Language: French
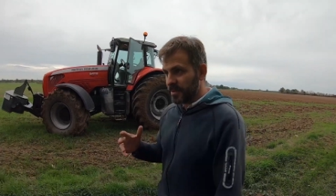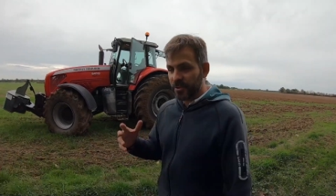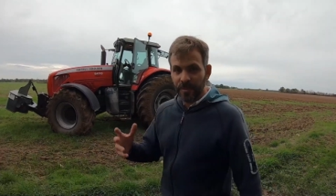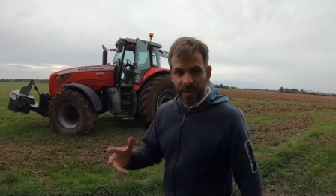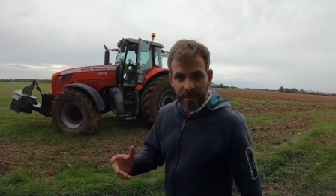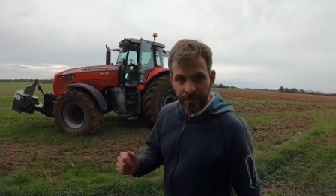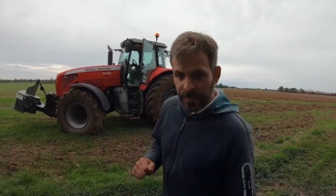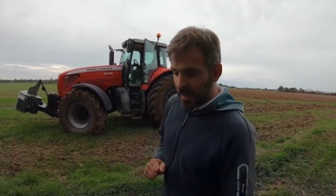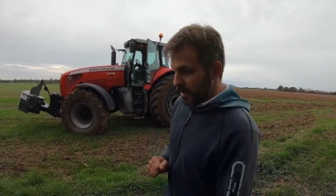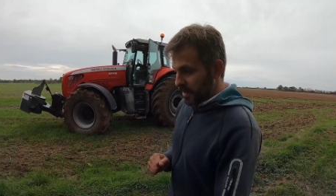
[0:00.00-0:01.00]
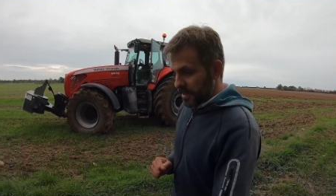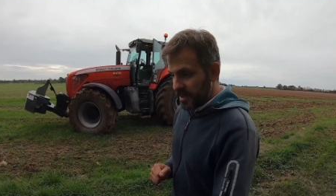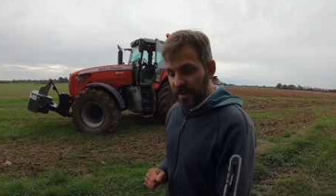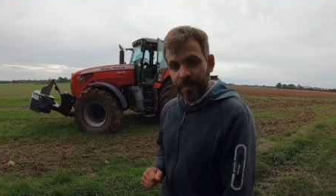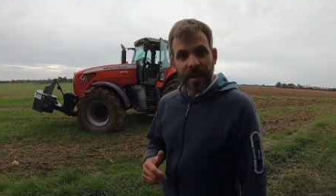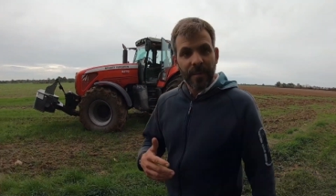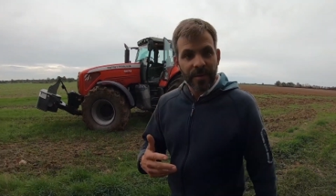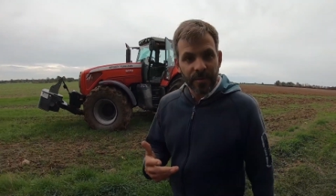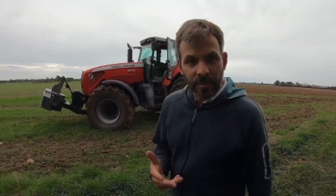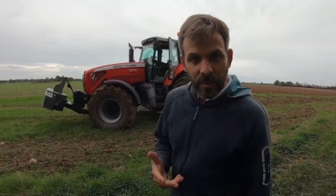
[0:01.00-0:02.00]
va semer, ce qui va me
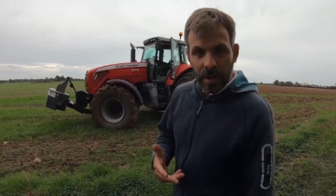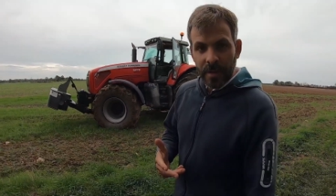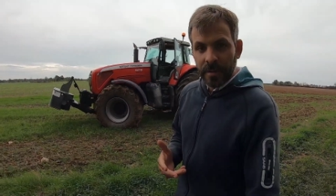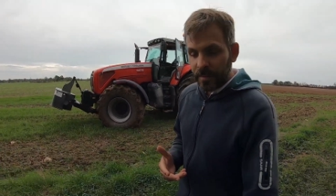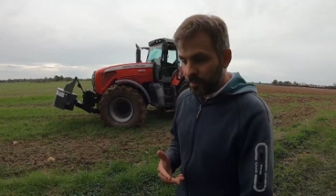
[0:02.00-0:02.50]
permettre de moi